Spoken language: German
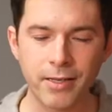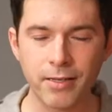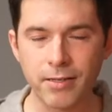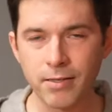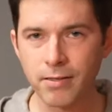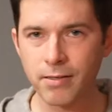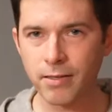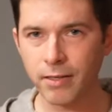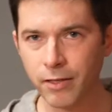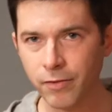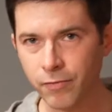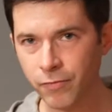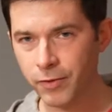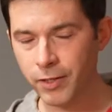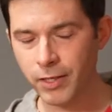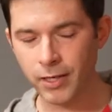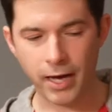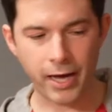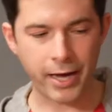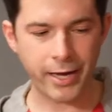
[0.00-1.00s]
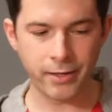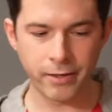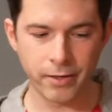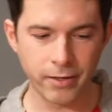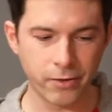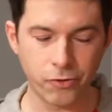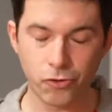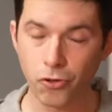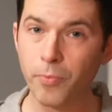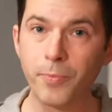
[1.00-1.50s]
es ist irgendwie
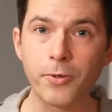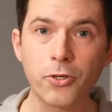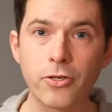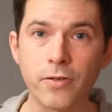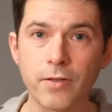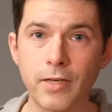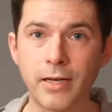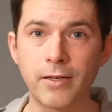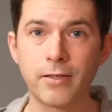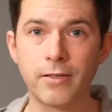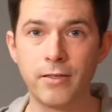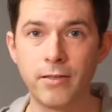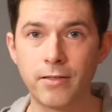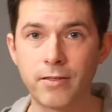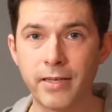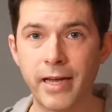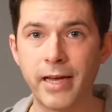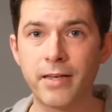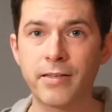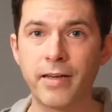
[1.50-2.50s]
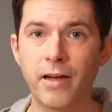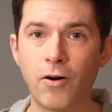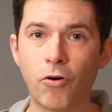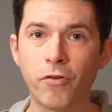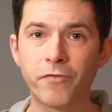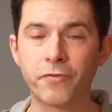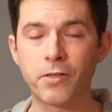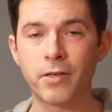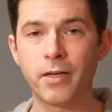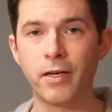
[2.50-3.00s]
eine typische Sache, die ich sehr, sehr
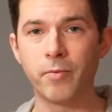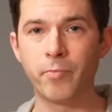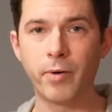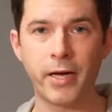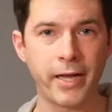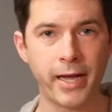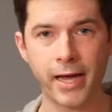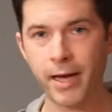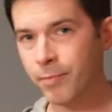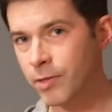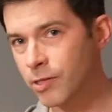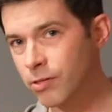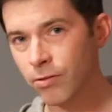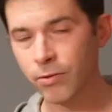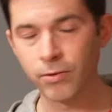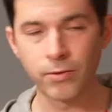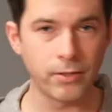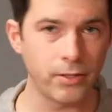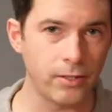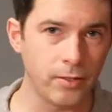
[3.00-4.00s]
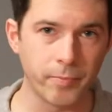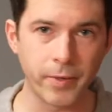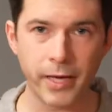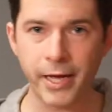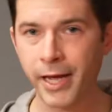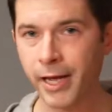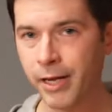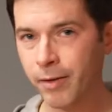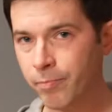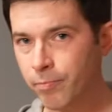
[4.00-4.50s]
oft sehe bei Amazon,
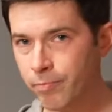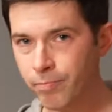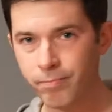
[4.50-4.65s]
Ebay,